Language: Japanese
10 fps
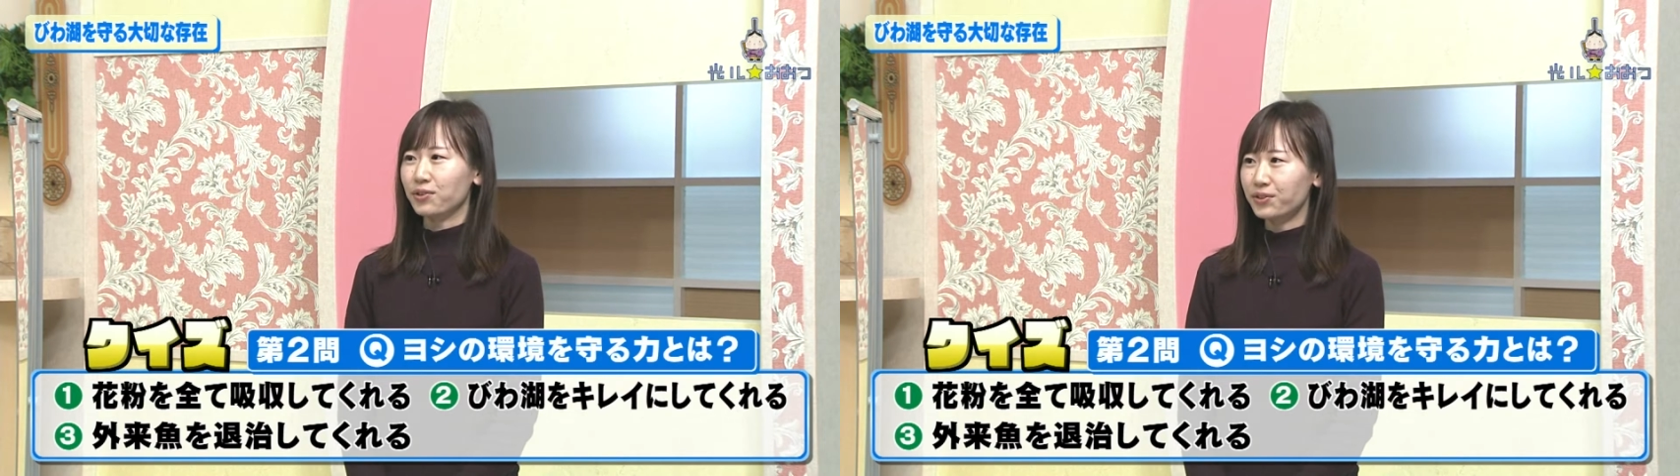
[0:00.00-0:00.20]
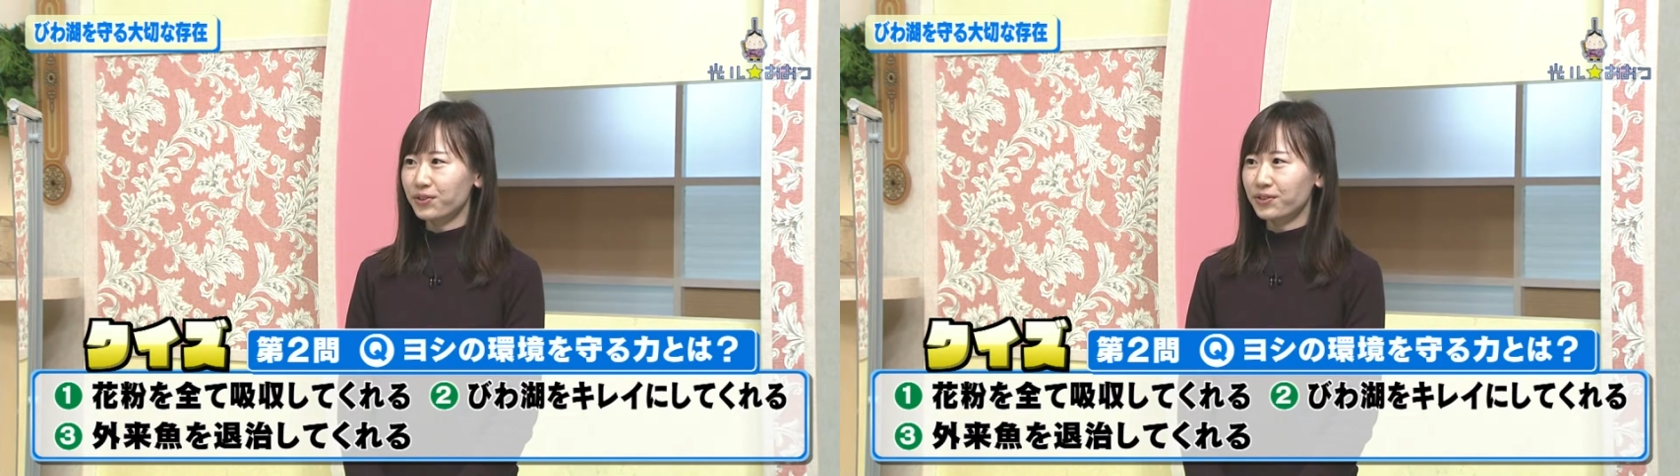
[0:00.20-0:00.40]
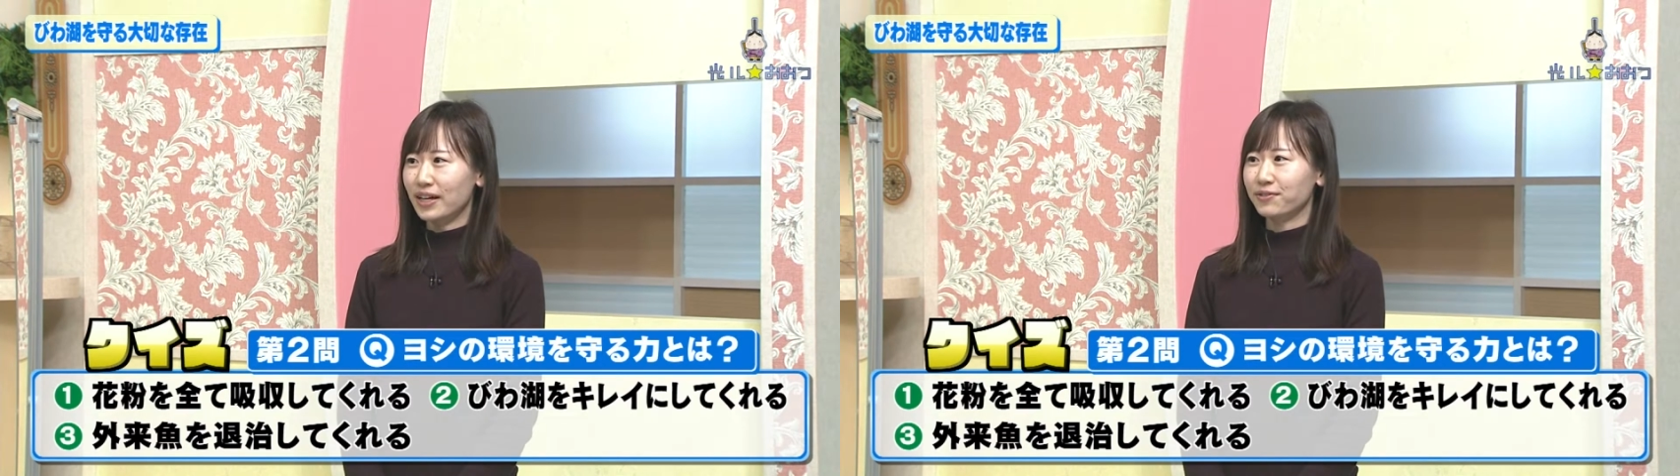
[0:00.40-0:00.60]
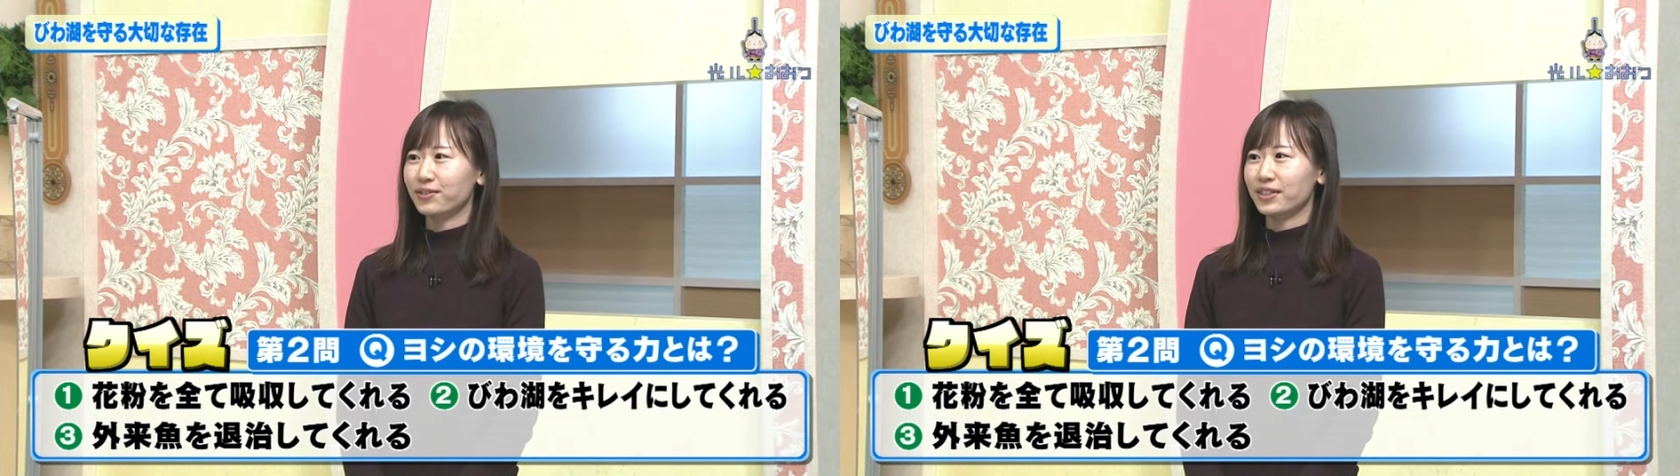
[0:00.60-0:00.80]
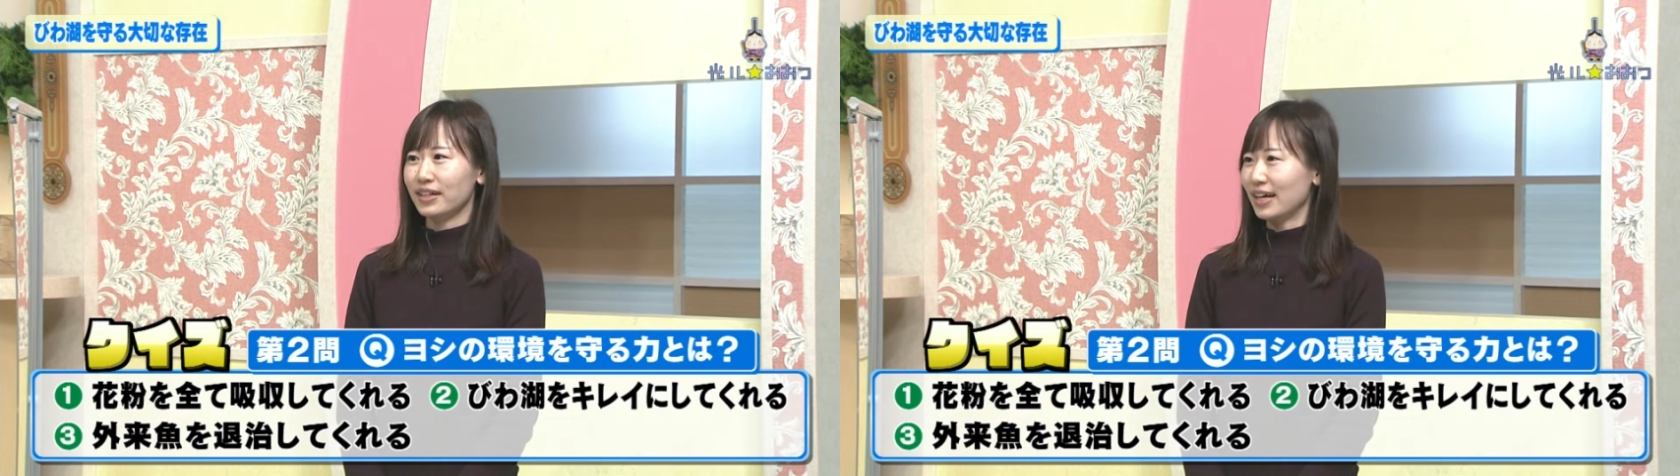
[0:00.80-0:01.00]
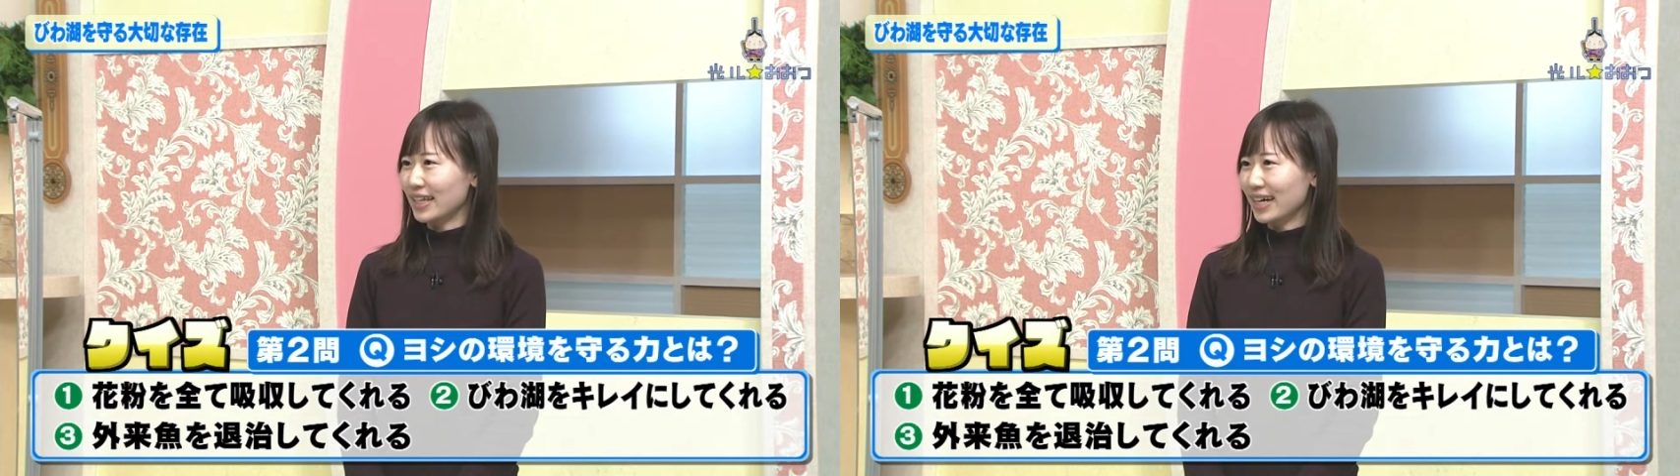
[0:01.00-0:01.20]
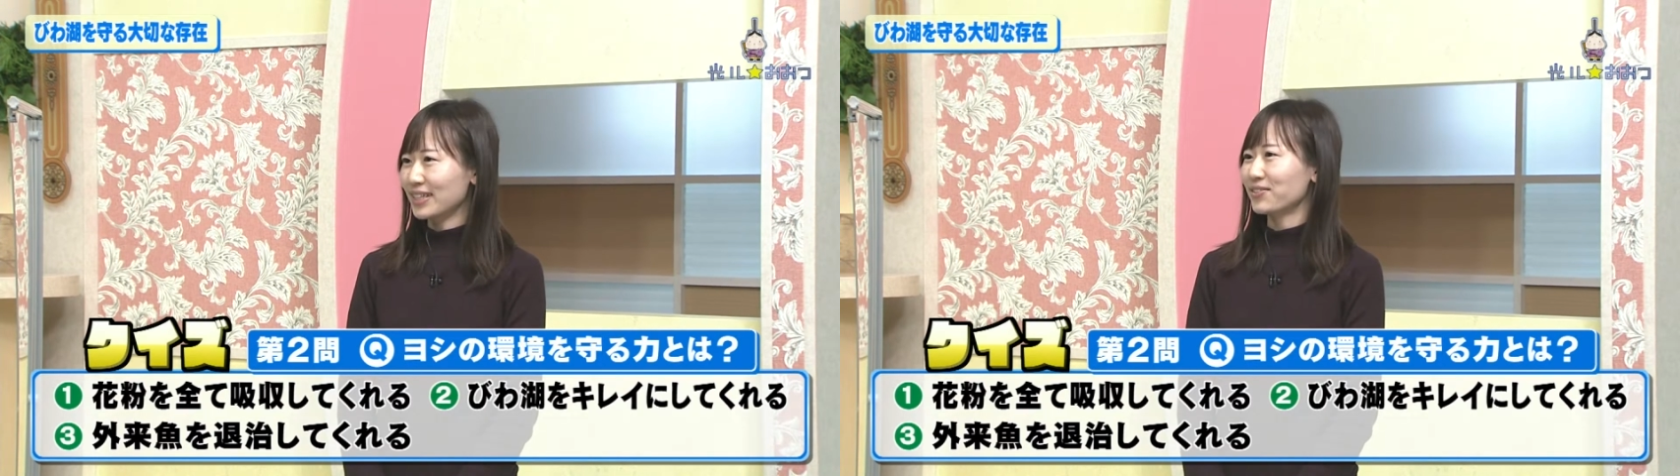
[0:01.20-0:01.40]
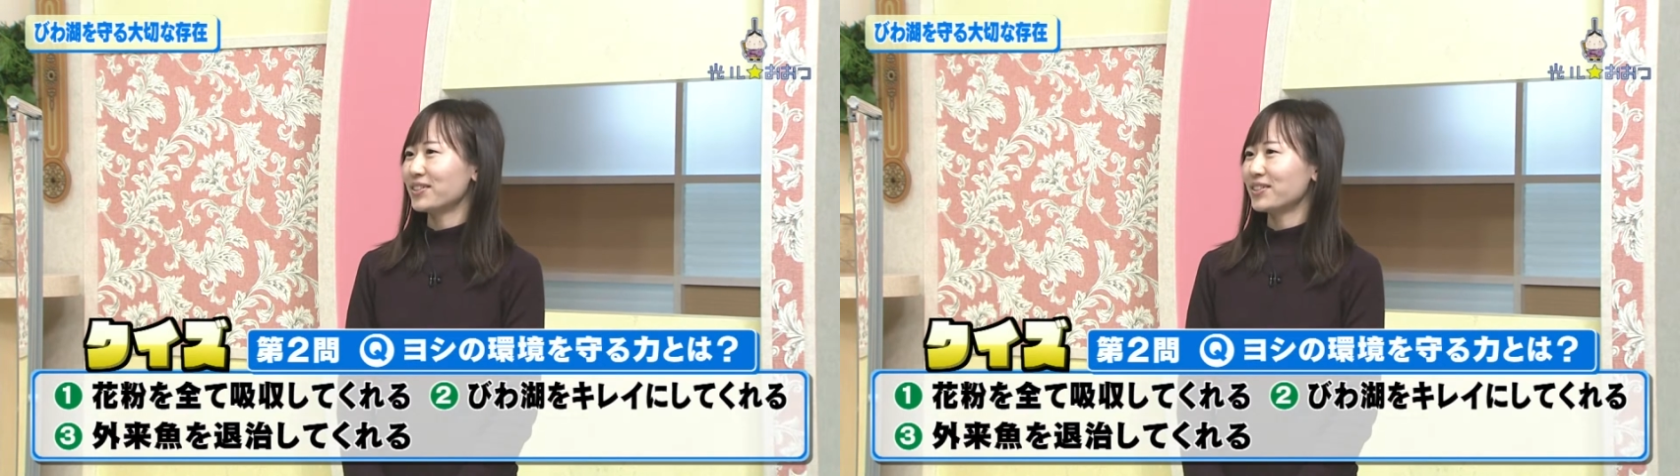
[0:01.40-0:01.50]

どのような動き働き